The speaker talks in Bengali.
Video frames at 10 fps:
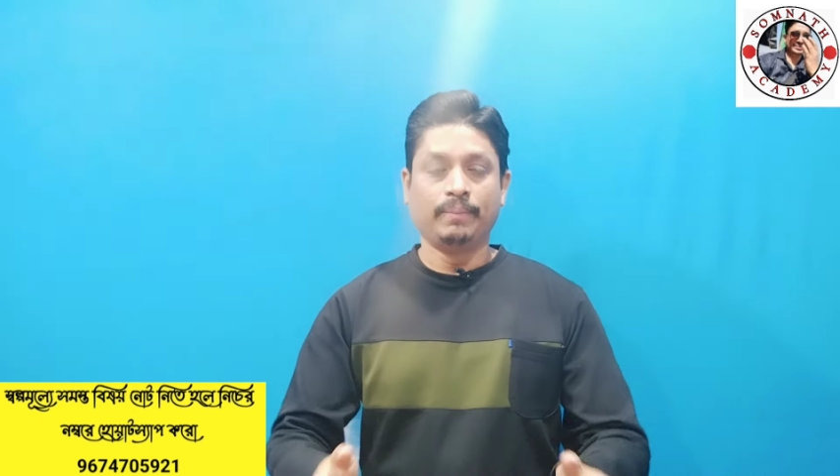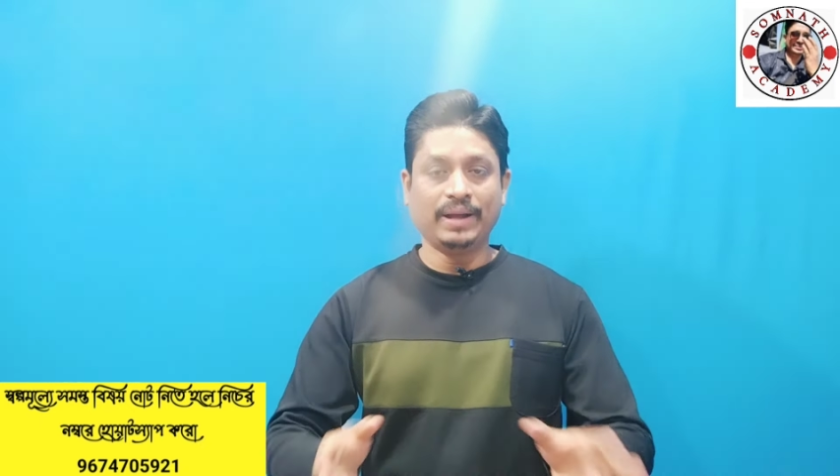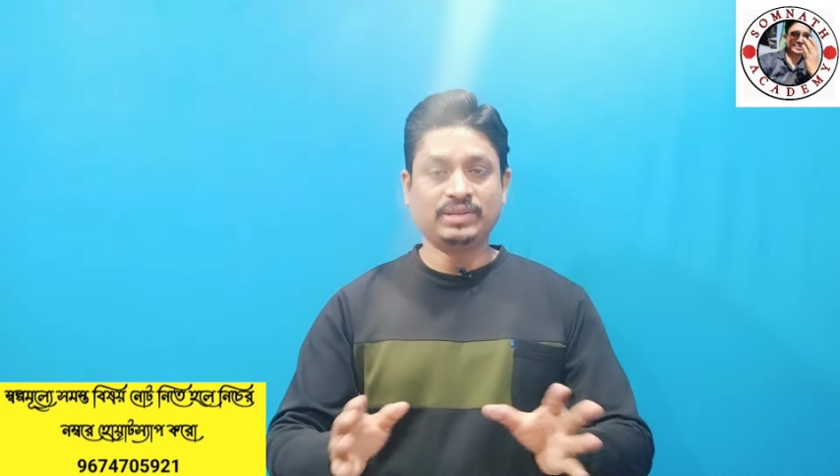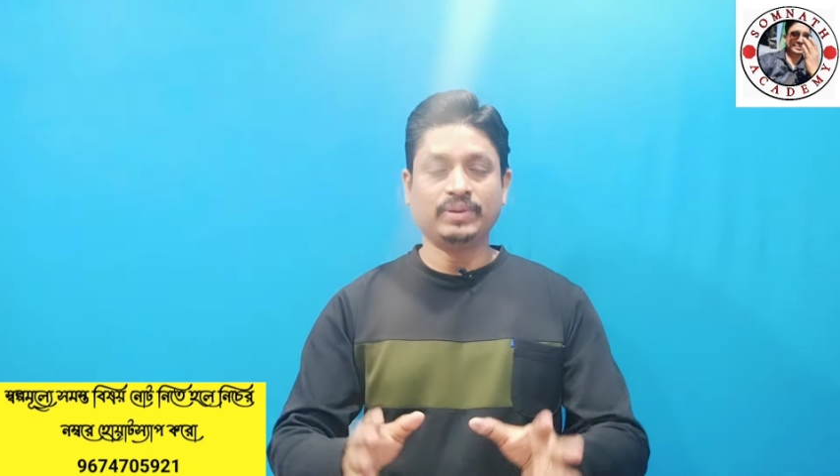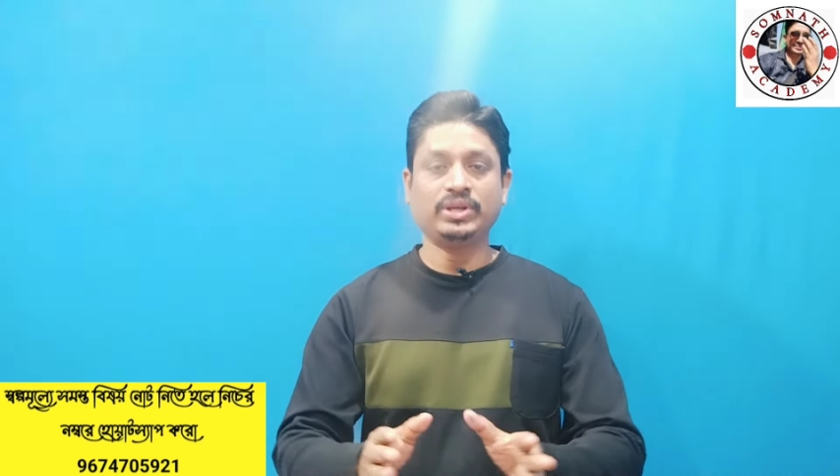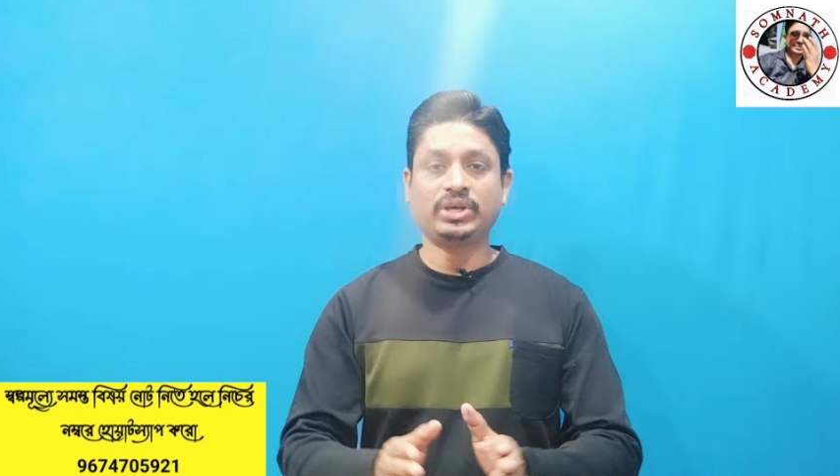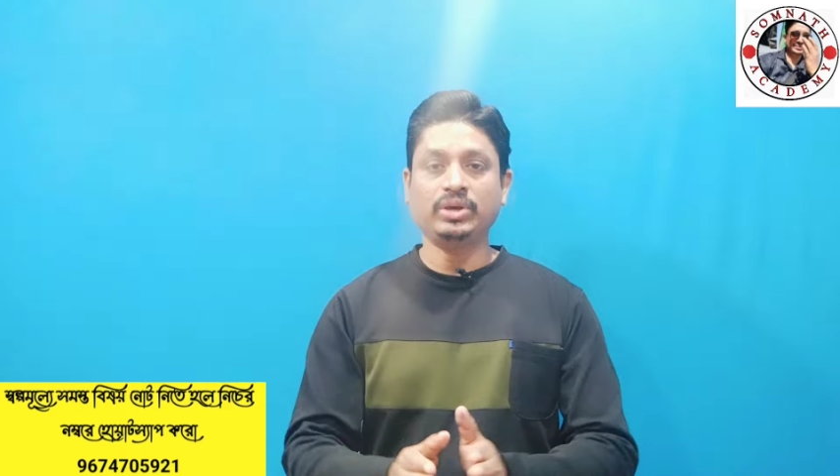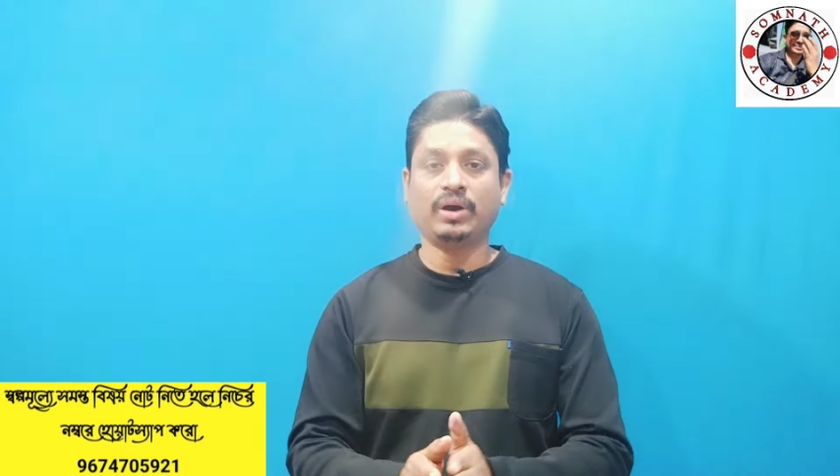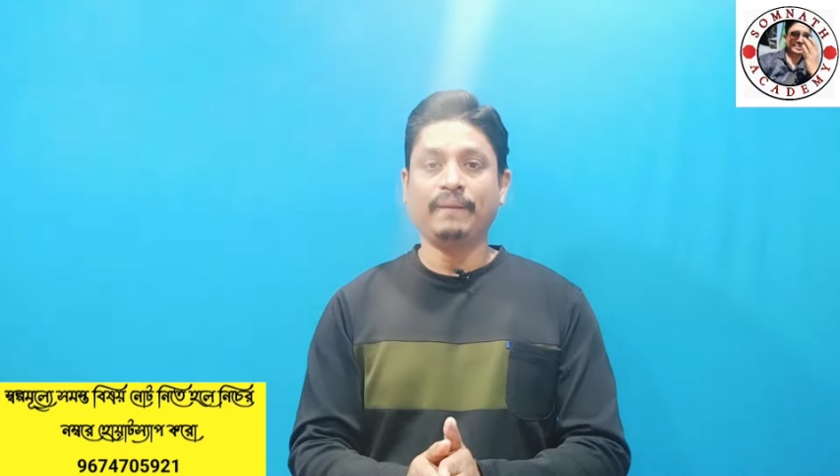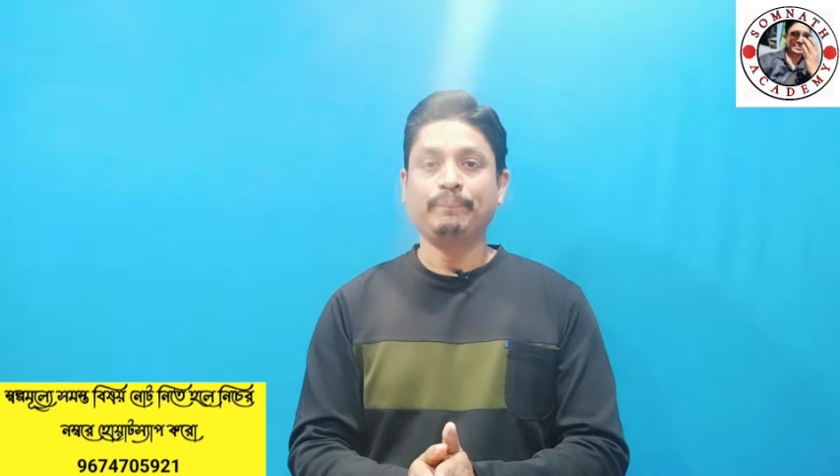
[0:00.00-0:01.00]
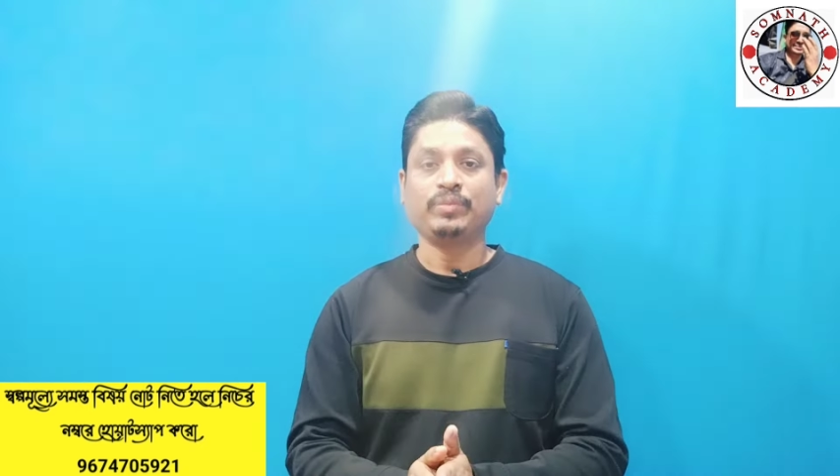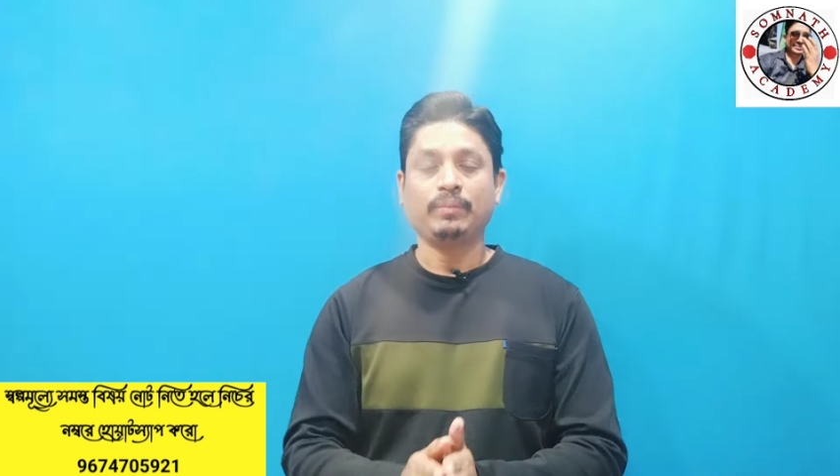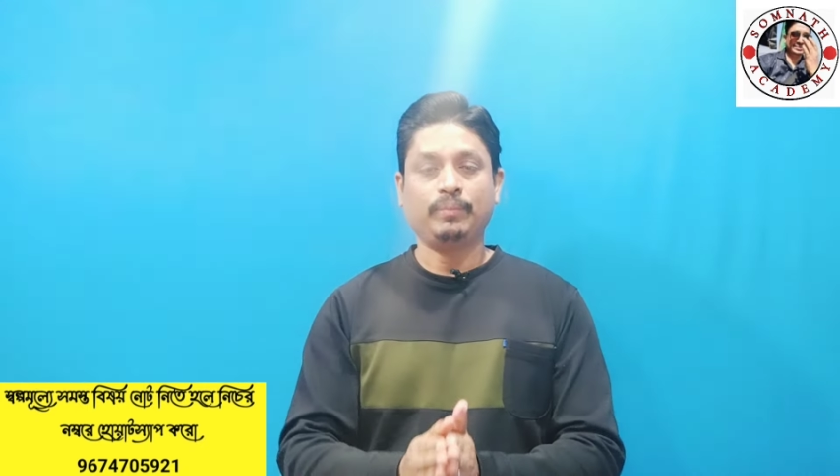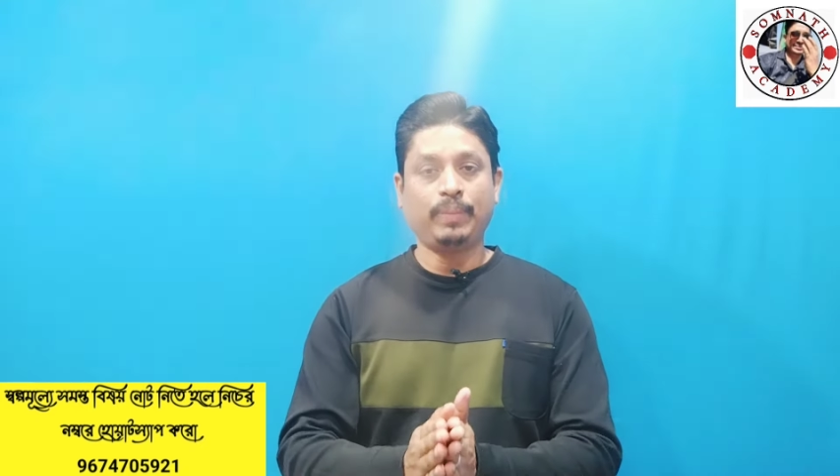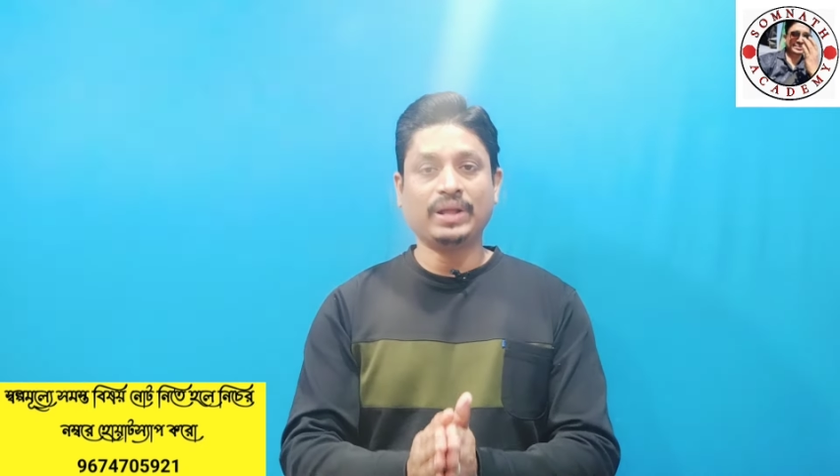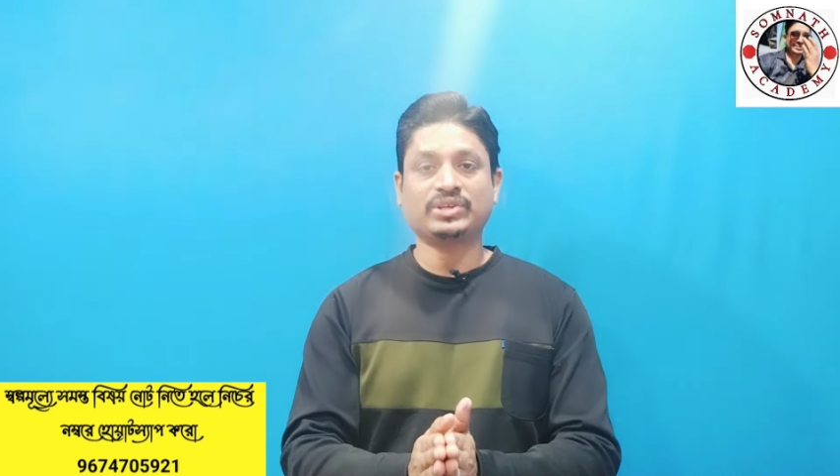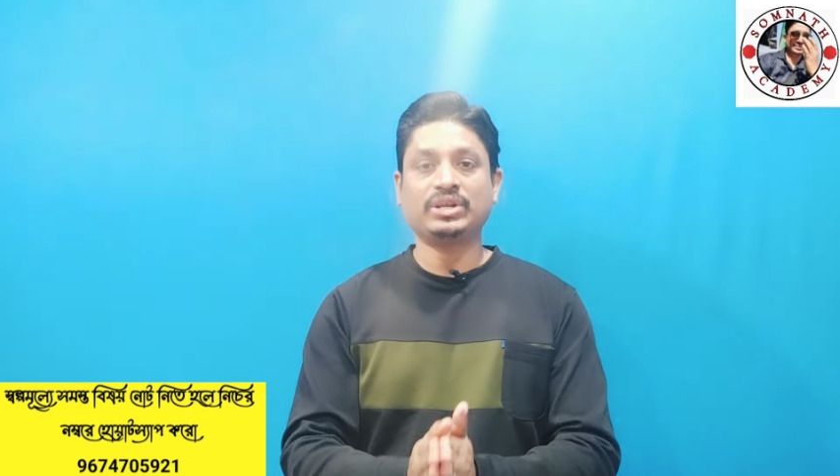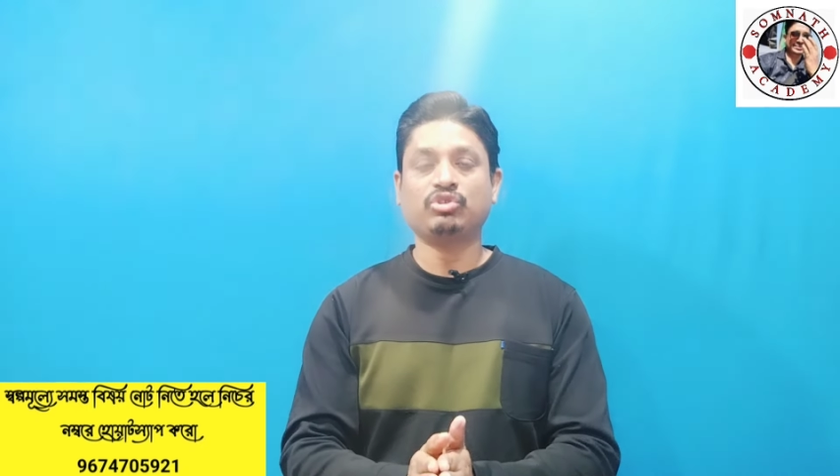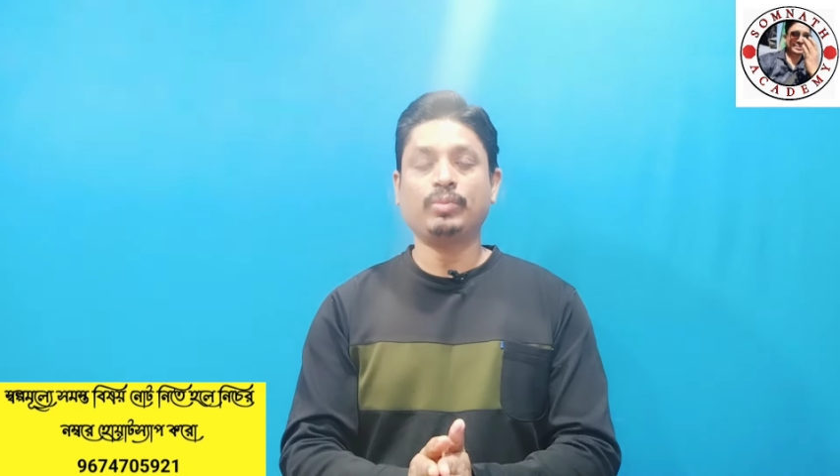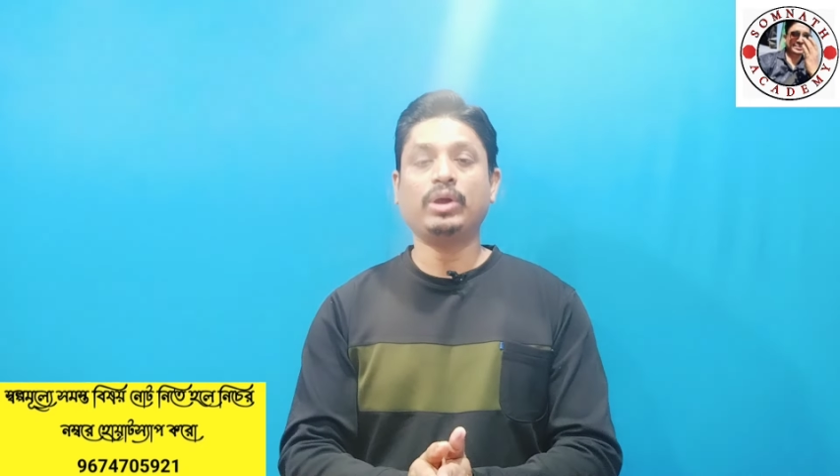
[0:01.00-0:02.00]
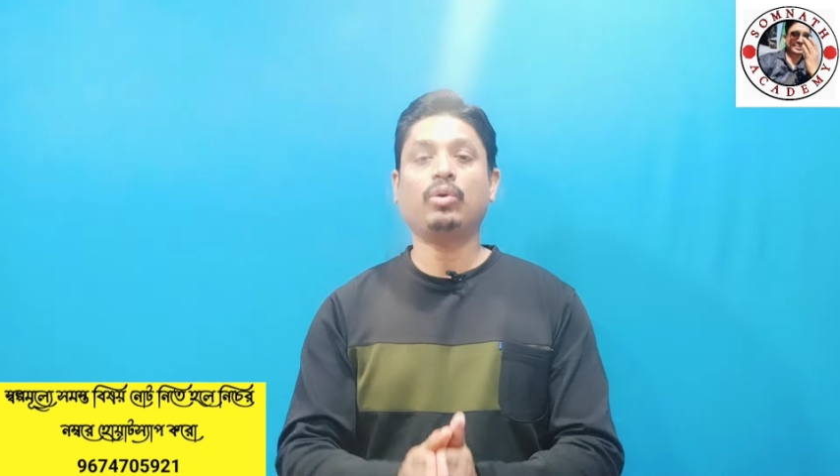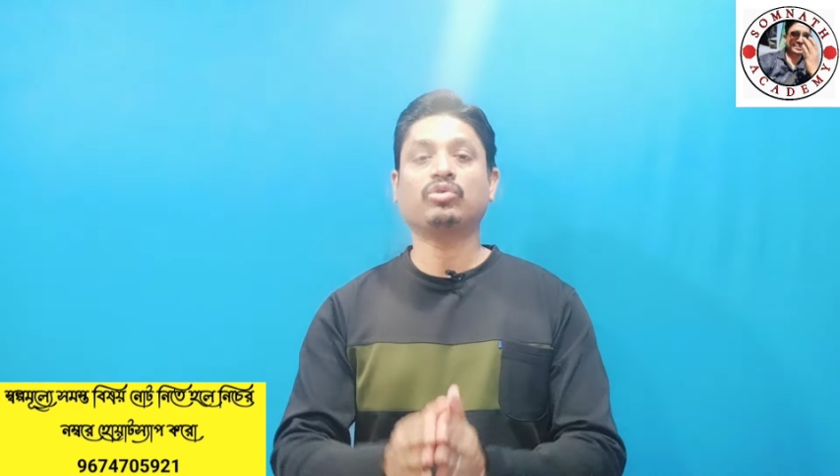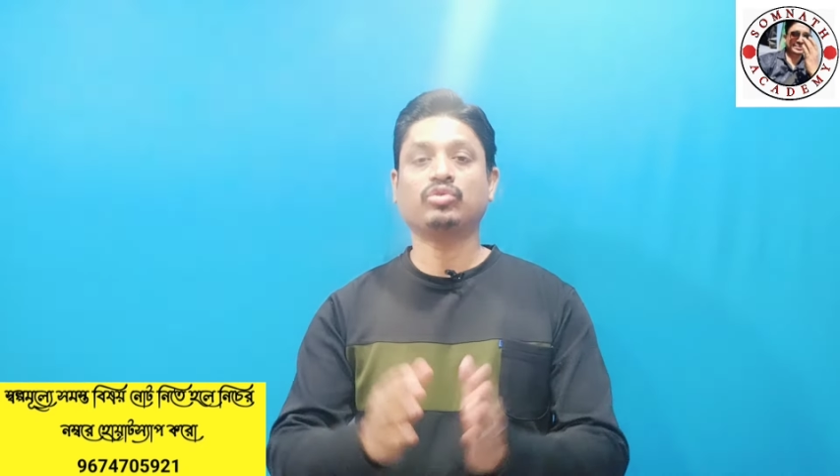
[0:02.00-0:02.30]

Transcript: মাঝে মাঝে কি হয় পাঁচটার সময়